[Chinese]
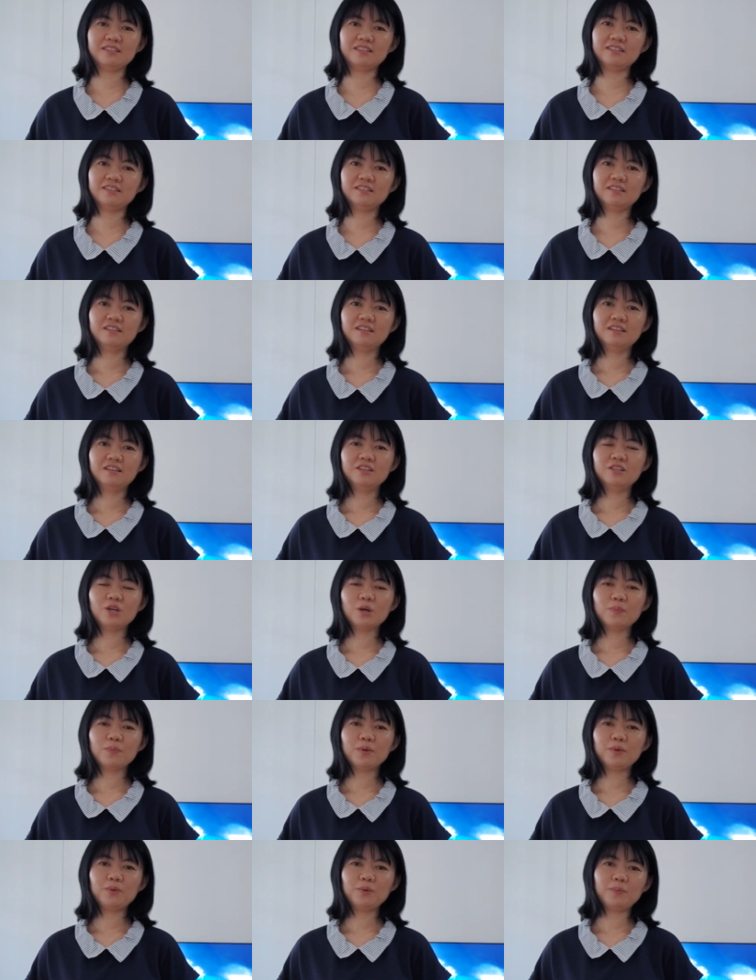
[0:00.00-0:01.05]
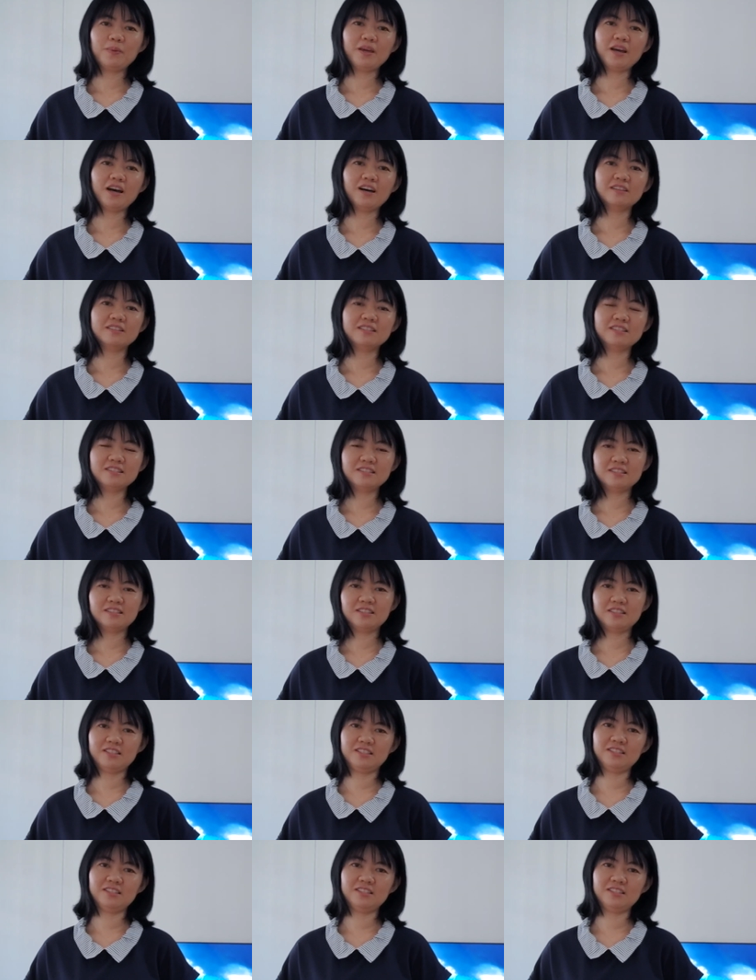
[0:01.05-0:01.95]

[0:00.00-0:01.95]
的。让我们预备好自己的